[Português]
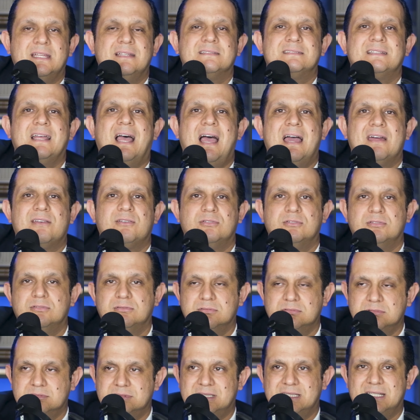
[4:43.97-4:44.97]

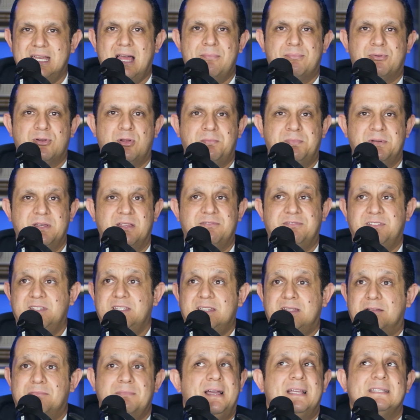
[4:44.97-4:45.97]
tentaram tirar a própria
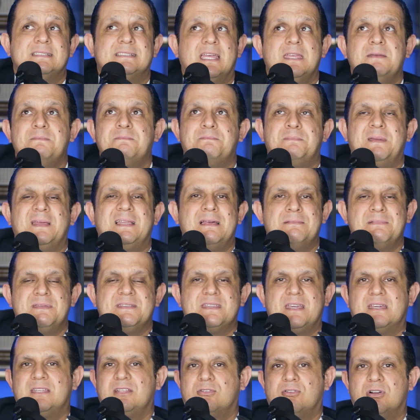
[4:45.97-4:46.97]
vida, mas aí, pela
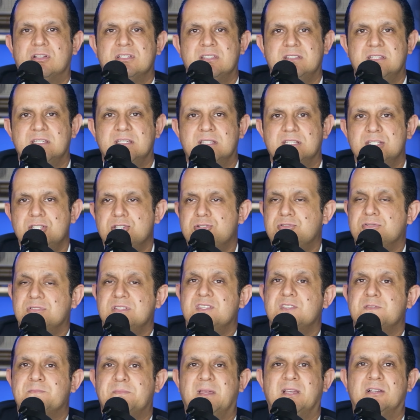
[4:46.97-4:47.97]
misericórdia de
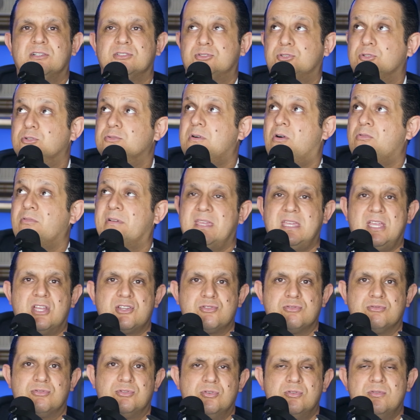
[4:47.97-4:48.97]
Cristo, despertou,
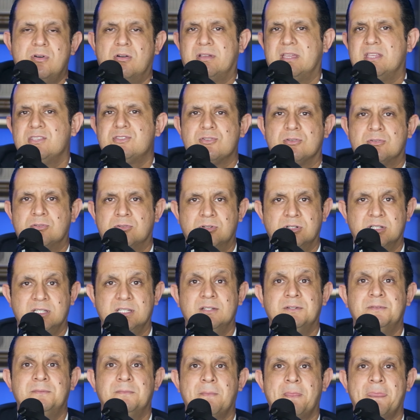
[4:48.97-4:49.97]
alguém ajudou, alguém
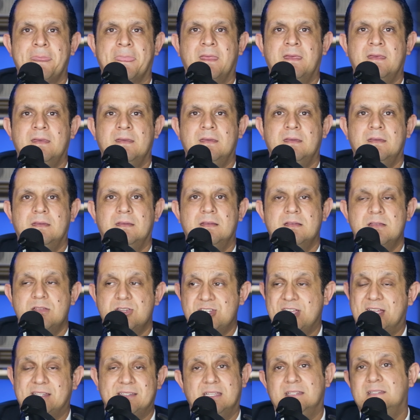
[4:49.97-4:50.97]
socorreu.
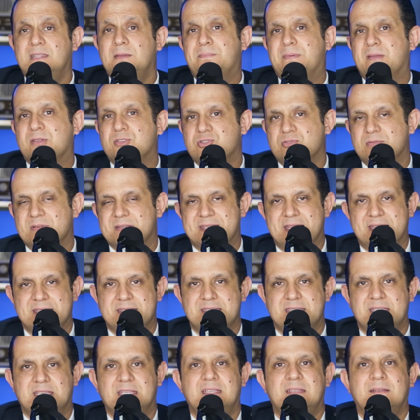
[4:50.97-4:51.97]
Já atendi pessoas
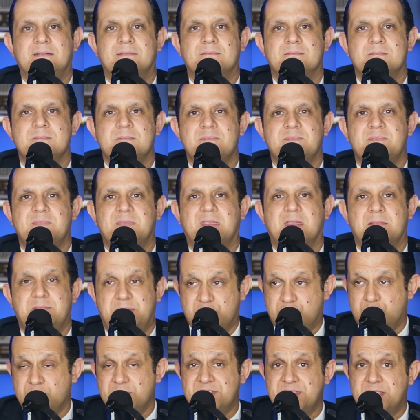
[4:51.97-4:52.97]
assim,
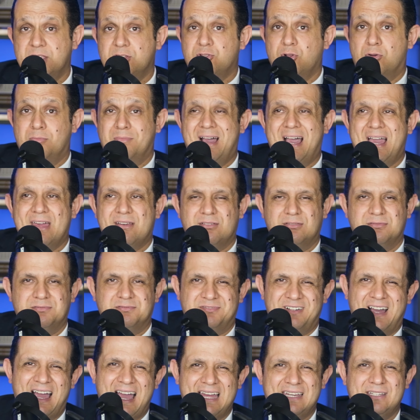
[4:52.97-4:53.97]
pessoas que
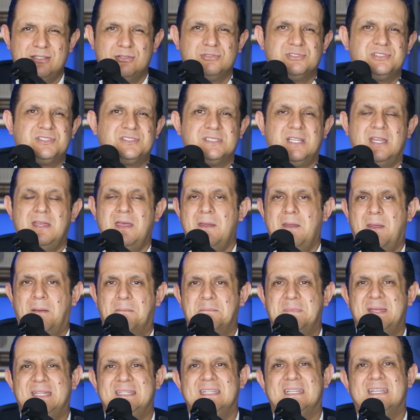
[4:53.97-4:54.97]
tomaram vários
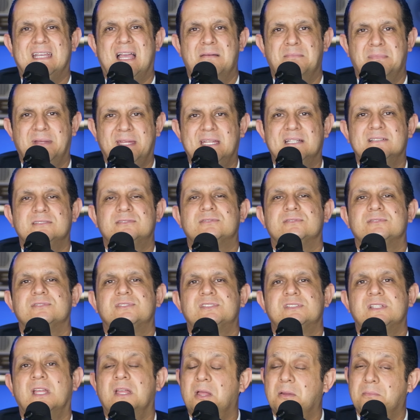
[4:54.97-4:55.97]

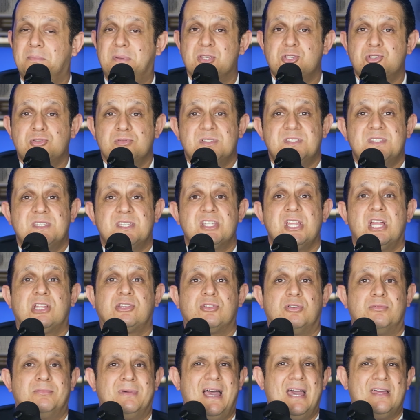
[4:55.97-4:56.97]
medicamentos, pessoas que
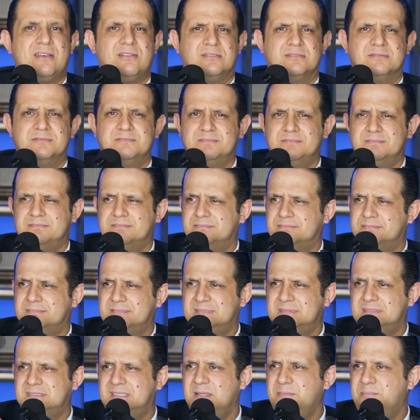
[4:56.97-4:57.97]
já tomaram
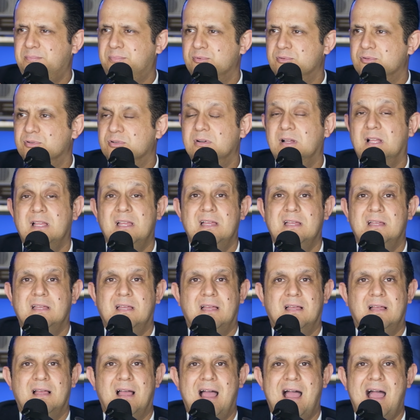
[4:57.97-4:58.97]
tipo
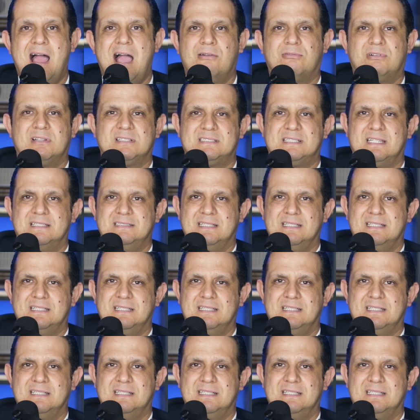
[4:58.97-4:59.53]
água